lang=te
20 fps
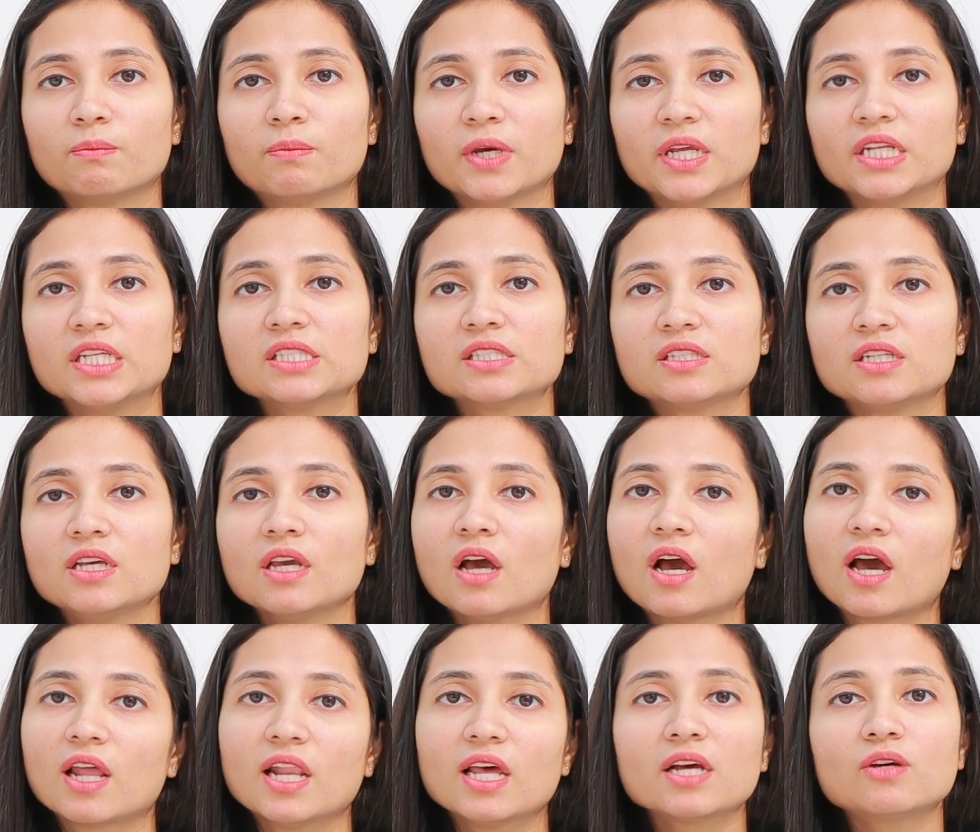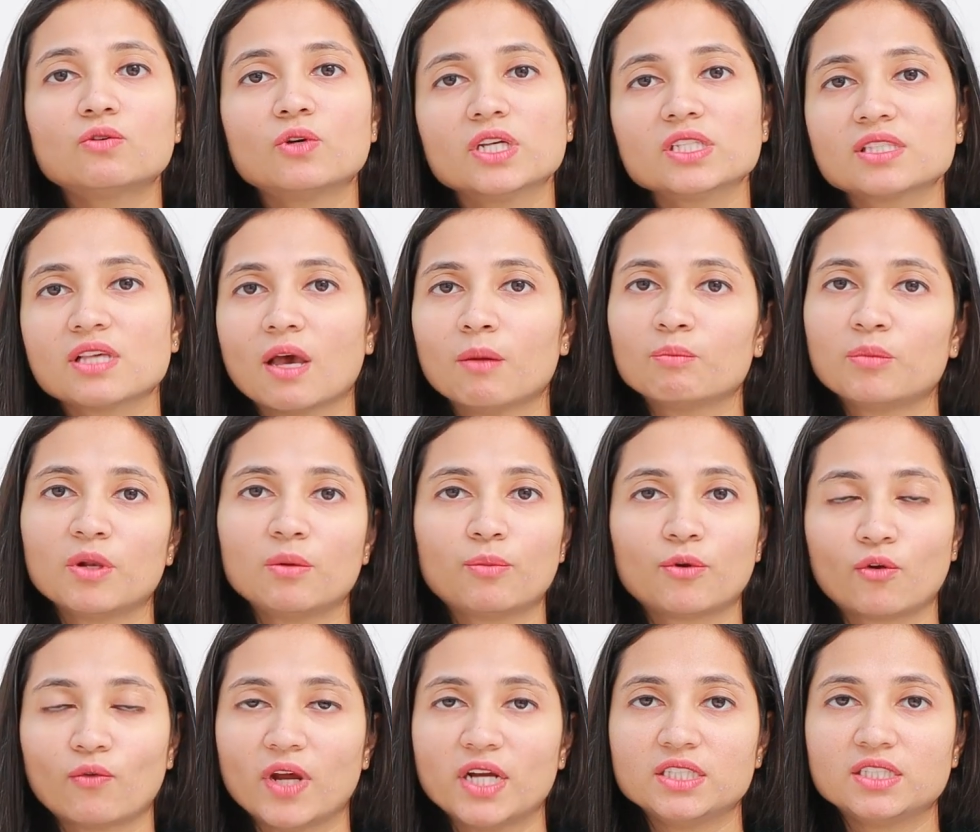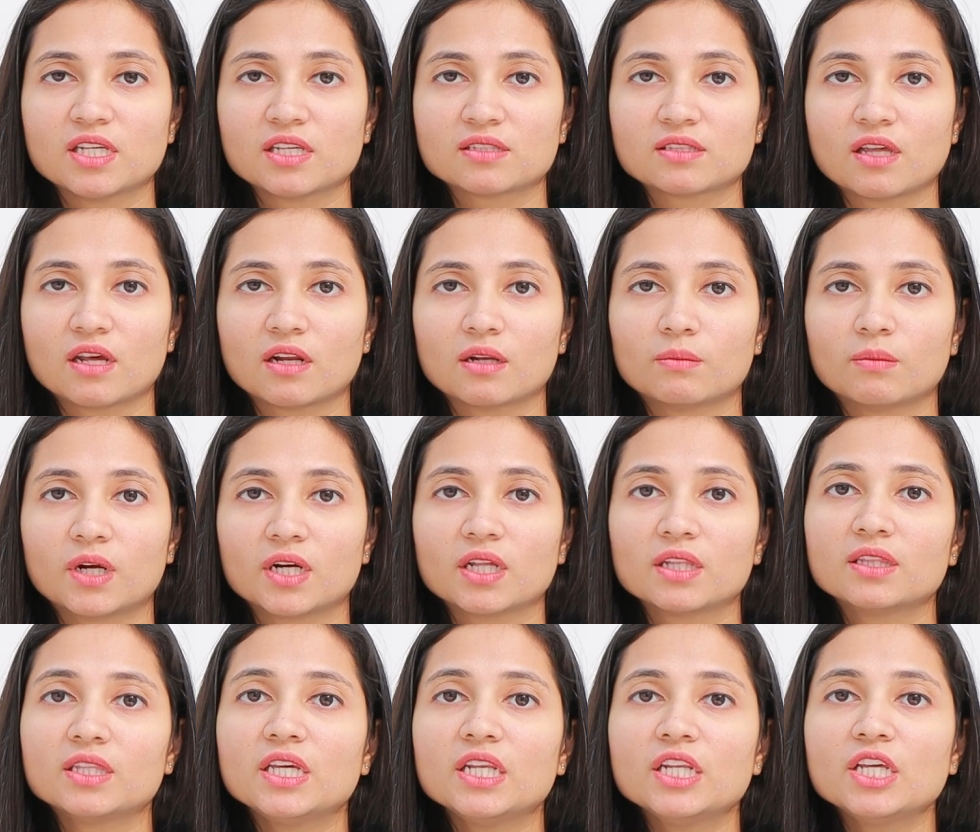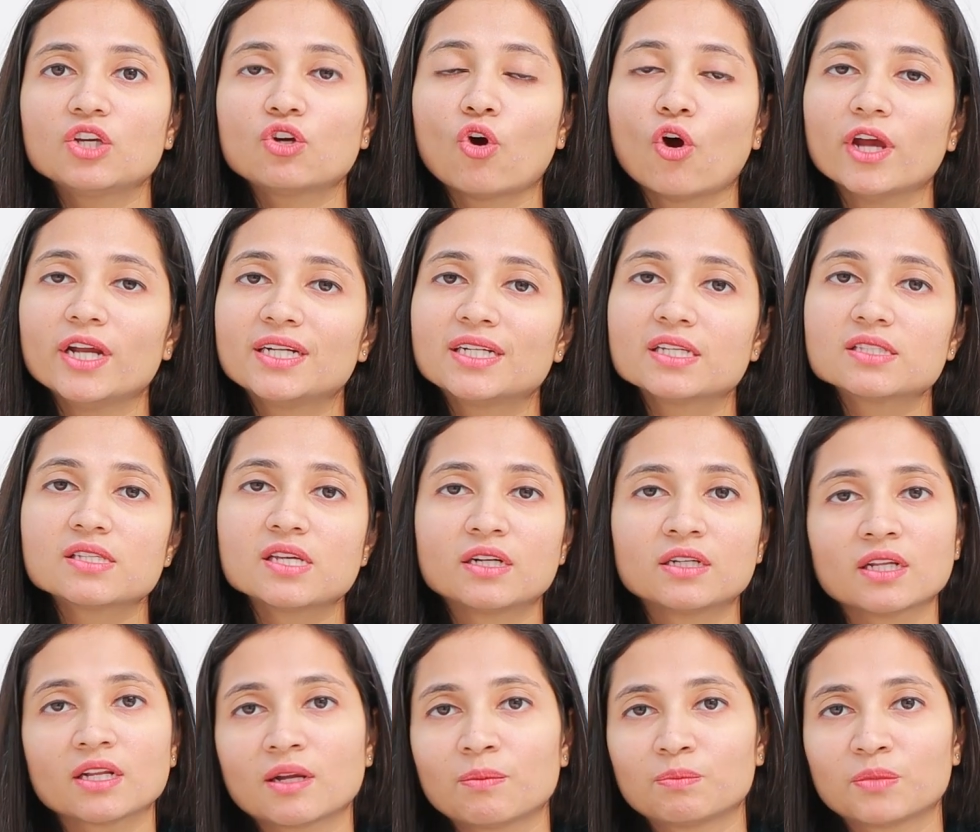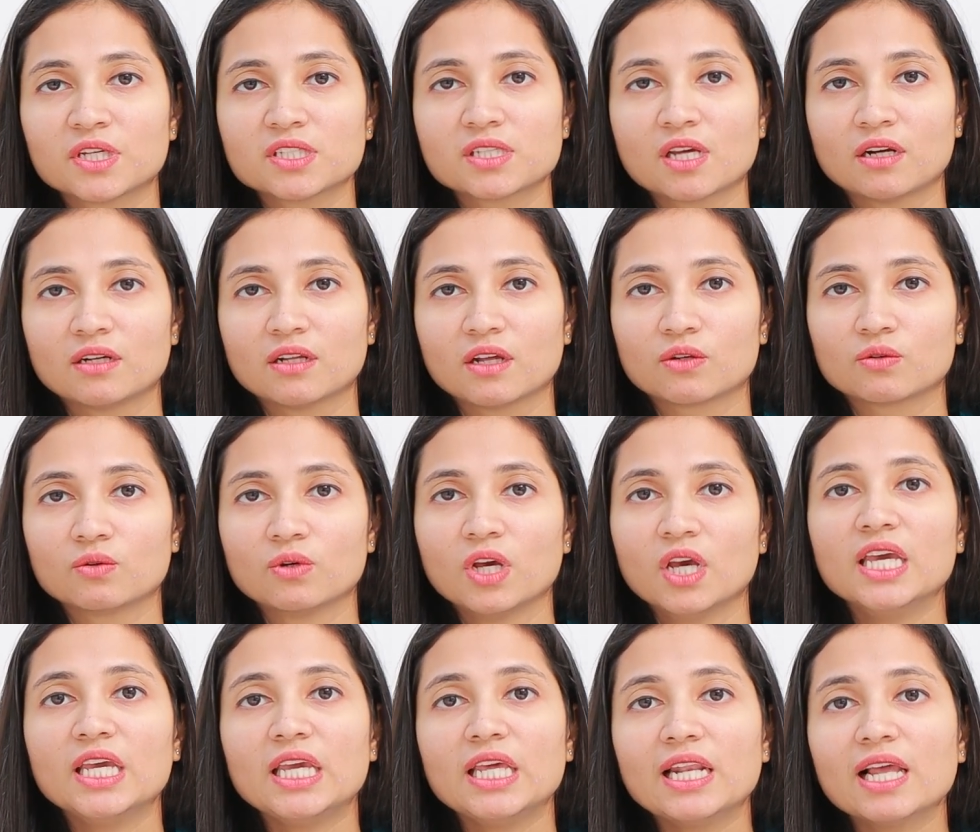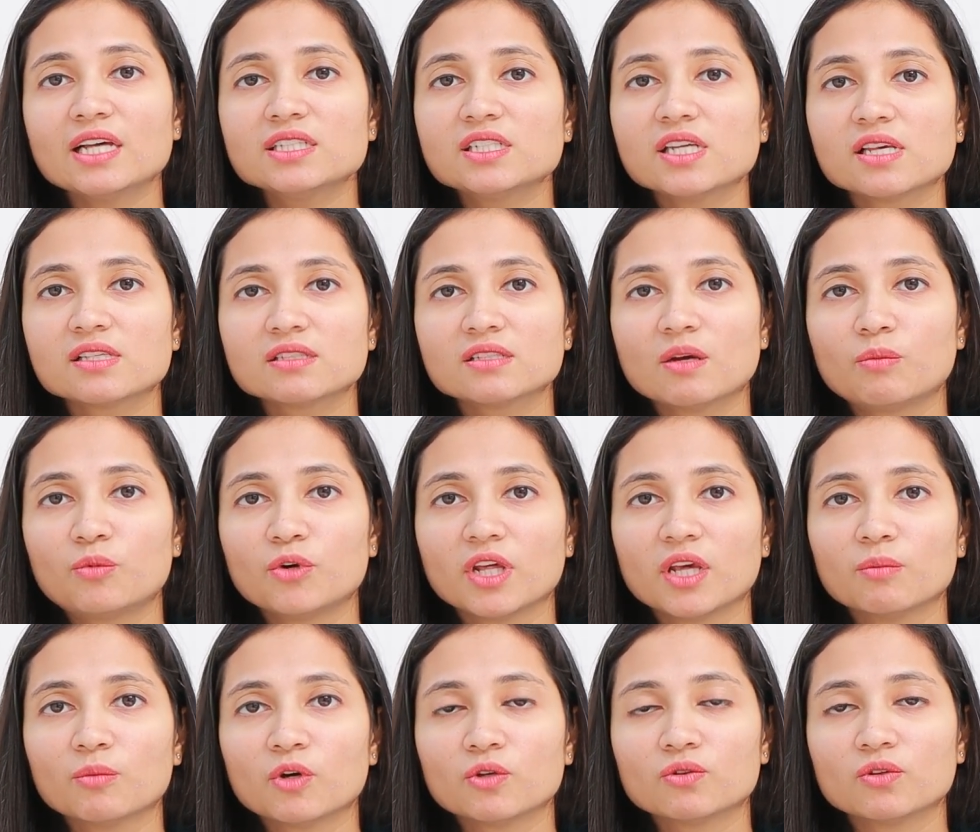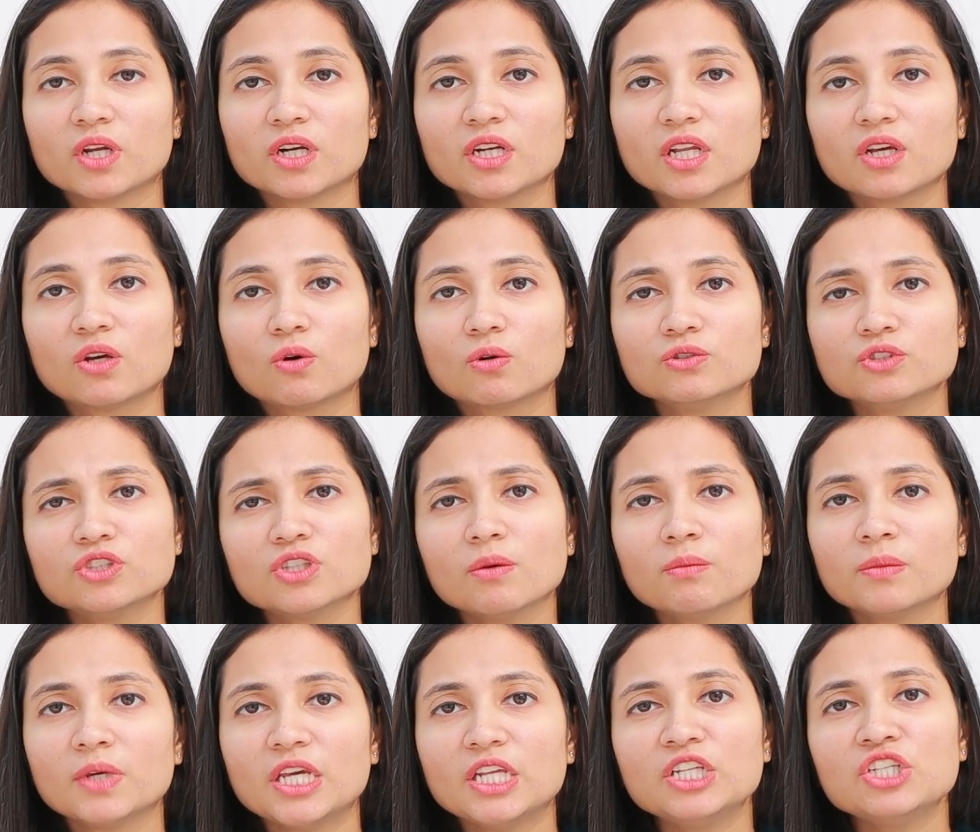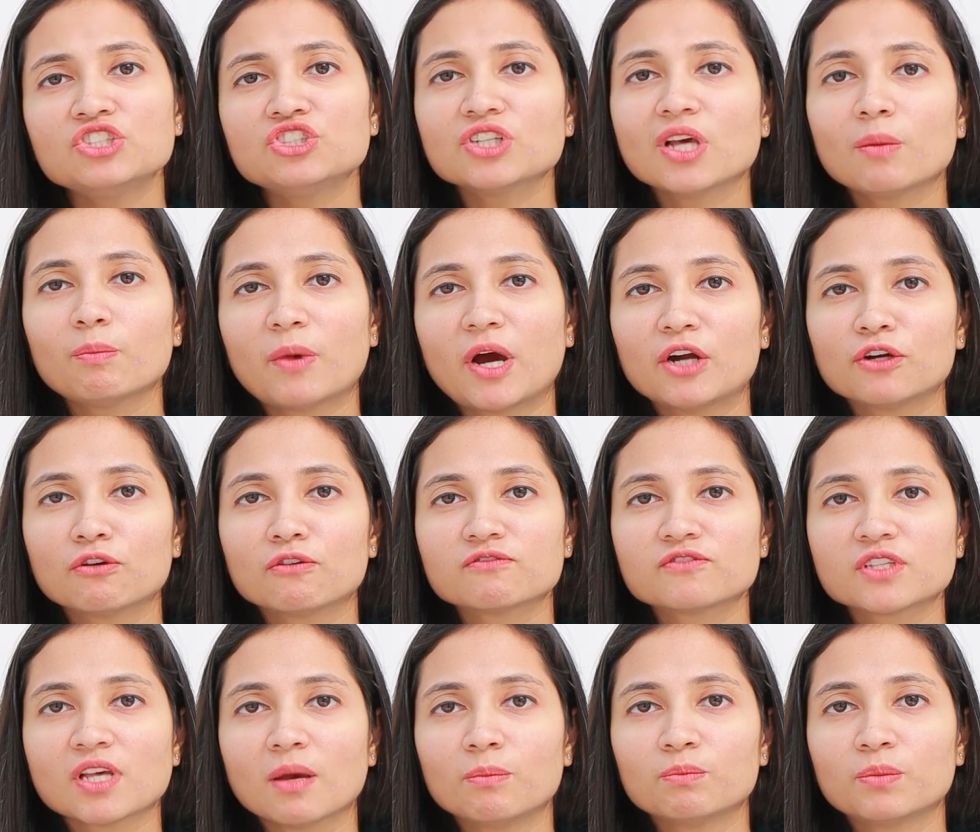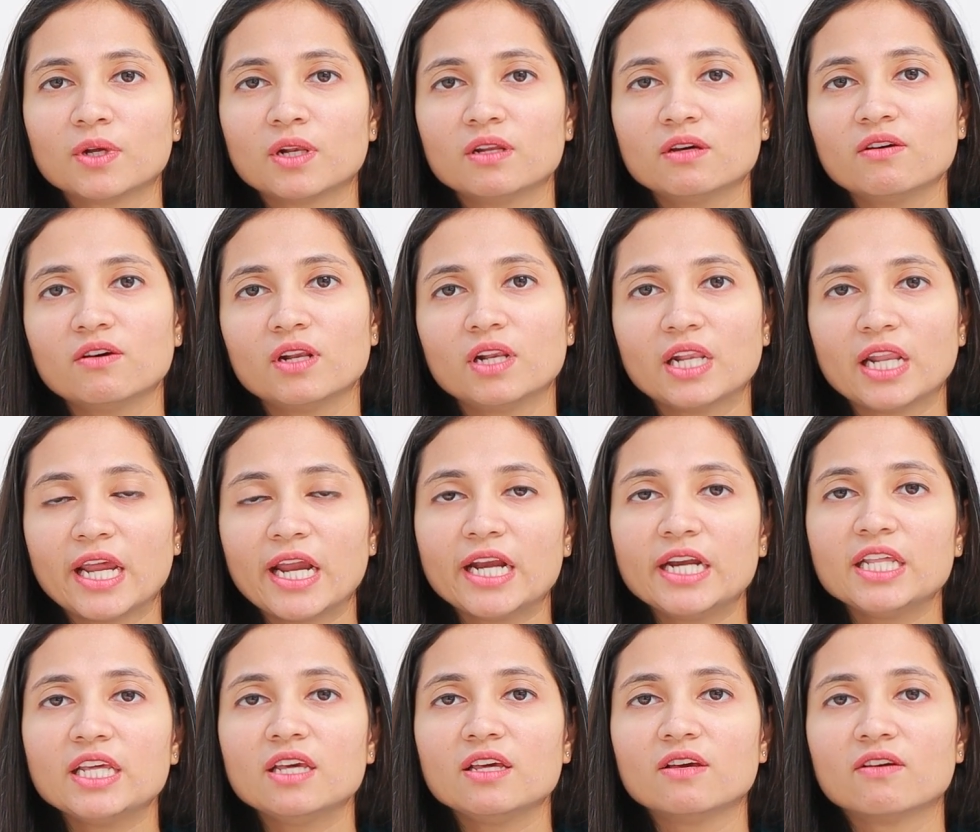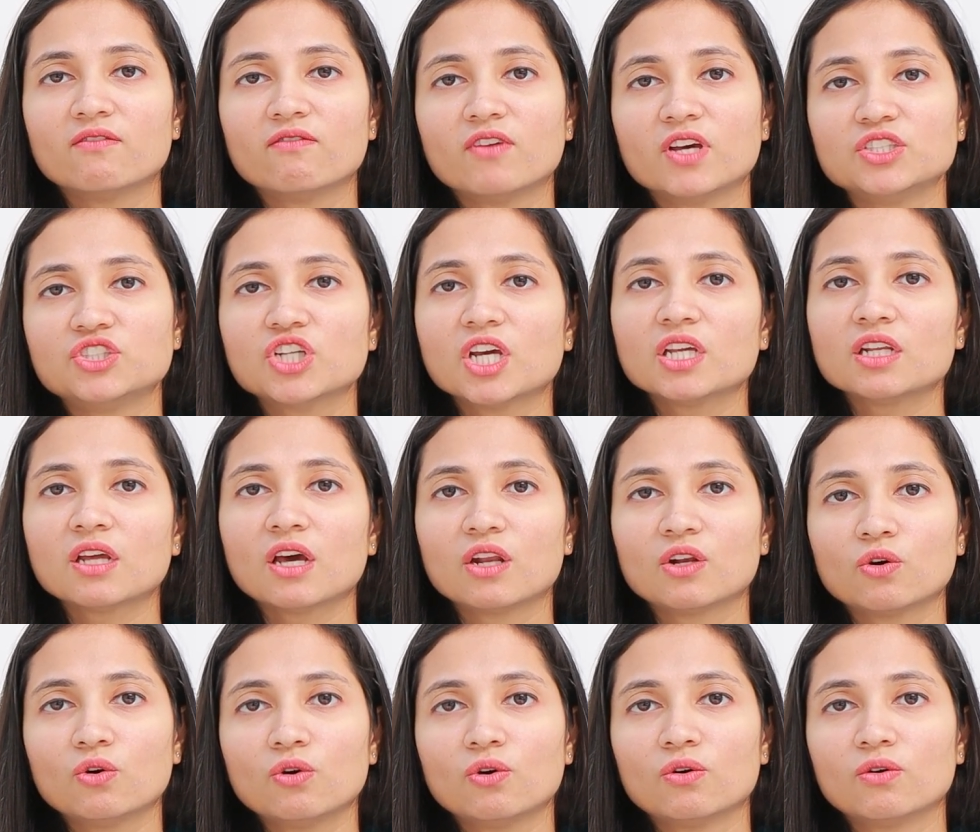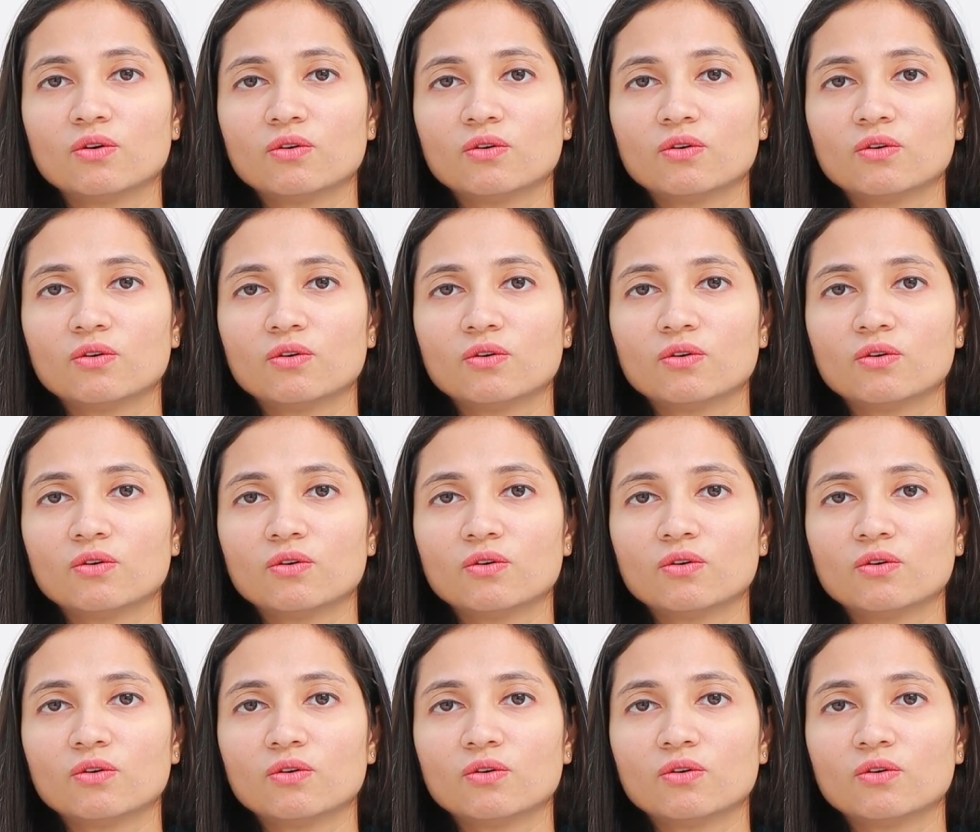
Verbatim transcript: పెనిస్ని అలా కూడా శాంపుల్ ప్రొవైడ్ చేస్తారనమాట దీన్ని కాయిటస్ ఇంటరప్టస్ అంటారు ఇలా చేసినప్పుడు ఏమవుతుందంటే కొంచెం ఇనీషియల్ పార్ట్ ఆఫ్ శాంపుల్ లేడీ వెజైనాలో